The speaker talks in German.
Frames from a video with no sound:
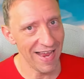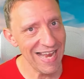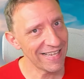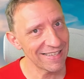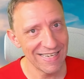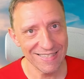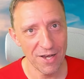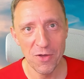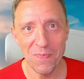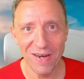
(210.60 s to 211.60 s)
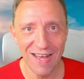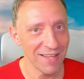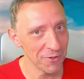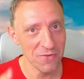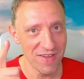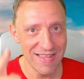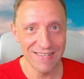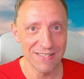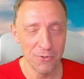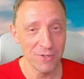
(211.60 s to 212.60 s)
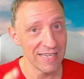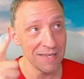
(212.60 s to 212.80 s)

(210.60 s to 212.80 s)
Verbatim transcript: Welche dieser Hyperladungen findest du,